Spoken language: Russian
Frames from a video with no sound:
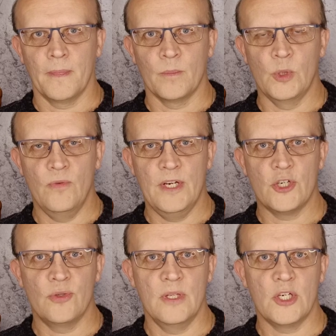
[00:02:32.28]
был уверен,
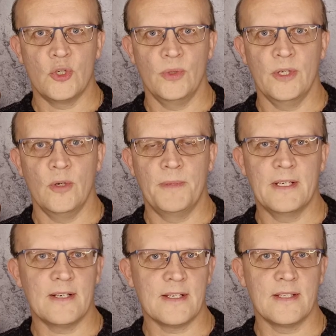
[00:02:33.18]
что я нашел такой
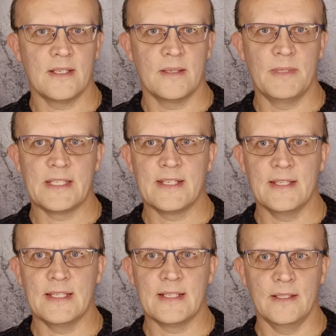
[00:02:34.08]
прекрасный,
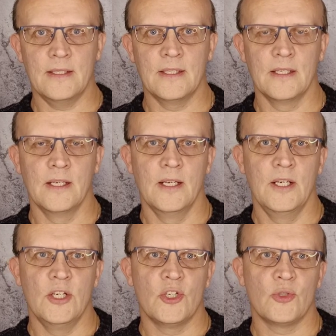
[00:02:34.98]
бесценный клад,
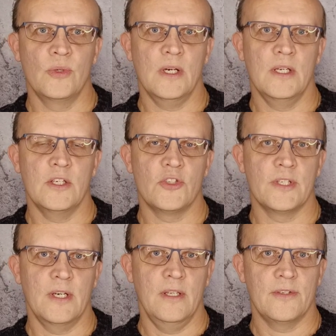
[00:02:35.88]
что я, конечно,
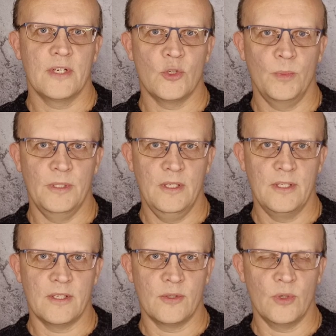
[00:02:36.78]
захотел сразу
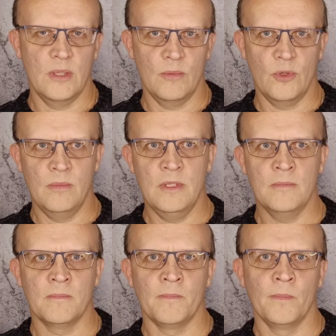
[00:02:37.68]
поделиться с другими людьми.
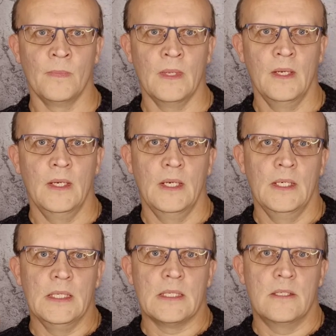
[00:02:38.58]

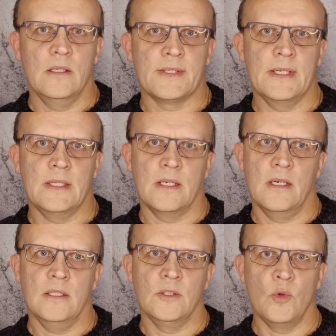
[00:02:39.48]
Сделал сайт
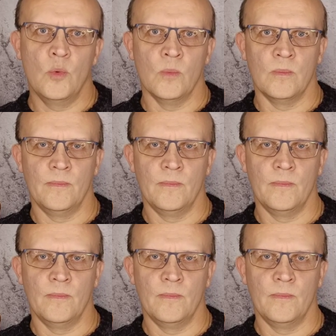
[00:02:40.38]
Иоанн.ру.